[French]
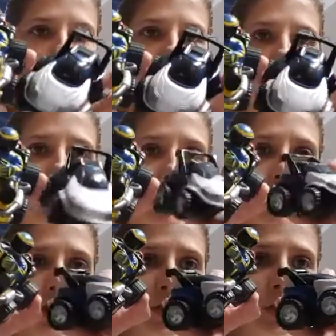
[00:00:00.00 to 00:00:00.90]
Il les
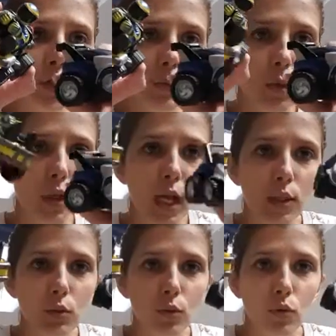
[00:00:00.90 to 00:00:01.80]
vendait 20 centimes le
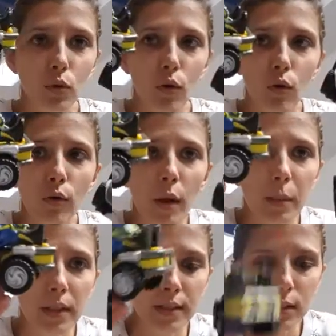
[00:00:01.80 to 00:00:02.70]
garçon, donc euh, on a
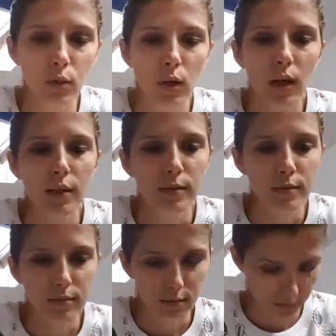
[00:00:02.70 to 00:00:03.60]
pris ces deux-là.
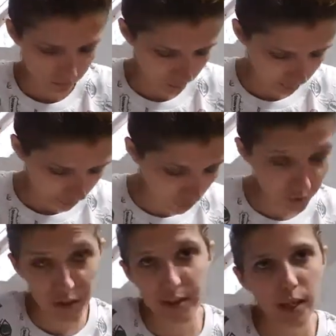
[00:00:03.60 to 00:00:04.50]
Mon
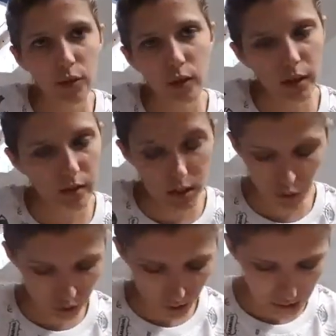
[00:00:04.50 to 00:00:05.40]
fils, il adore les
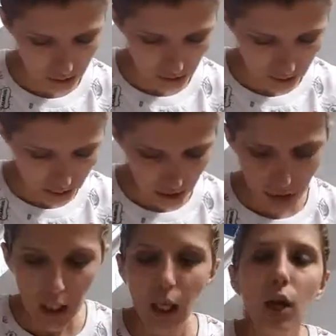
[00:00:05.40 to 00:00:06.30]
voitures.
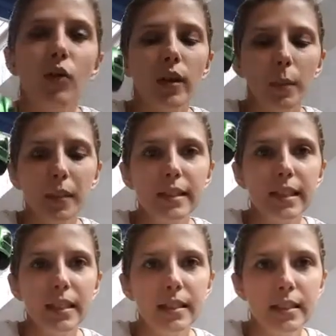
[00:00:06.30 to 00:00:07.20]
On a pris
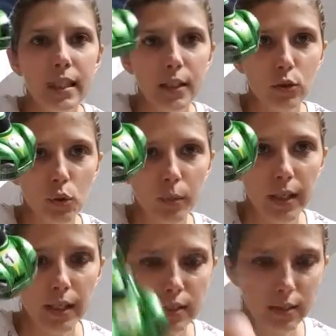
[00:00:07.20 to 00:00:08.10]
celle-ci, elle est trop
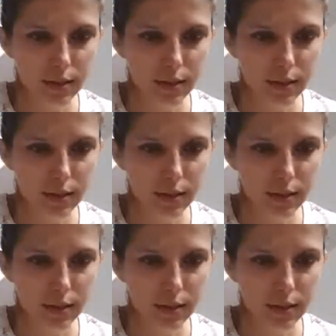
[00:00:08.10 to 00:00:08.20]
belle.